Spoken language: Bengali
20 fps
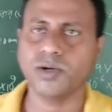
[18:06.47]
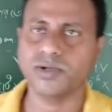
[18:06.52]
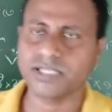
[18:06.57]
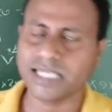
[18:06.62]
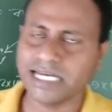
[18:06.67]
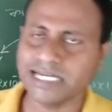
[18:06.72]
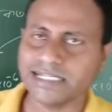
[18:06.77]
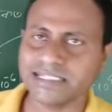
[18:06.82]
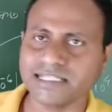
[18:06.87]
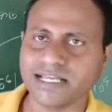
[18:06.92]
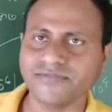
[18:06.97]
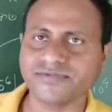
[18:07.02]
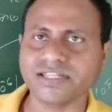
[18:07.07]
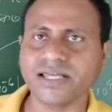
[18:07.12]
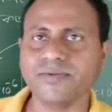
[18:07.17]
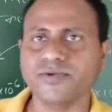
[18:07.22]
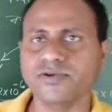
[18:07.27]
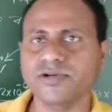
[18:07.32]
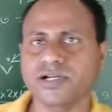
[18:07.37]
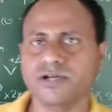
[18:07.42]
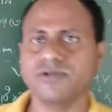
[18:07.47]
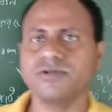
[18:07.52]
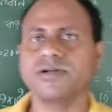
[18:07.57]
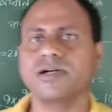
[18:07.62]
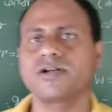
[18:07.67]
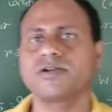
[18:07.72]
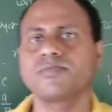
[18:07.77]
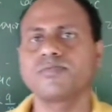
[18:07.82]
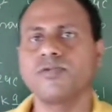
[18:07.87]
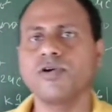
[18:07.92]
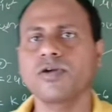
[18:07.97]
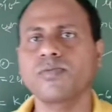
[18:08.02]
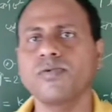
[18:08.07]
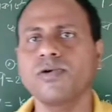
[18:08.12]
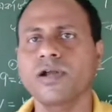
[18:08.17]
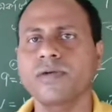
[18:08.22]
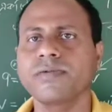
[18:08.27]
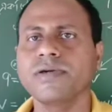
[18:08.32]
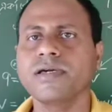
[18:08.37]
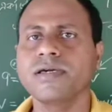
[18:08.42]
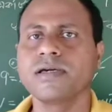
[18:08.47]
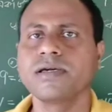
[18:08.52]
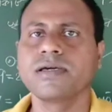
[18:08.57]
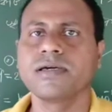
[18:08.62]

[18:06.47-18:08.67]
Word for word: চ্যানেলটা সাবস্ক্রাইব করে রাখো কারণ পরপর আমি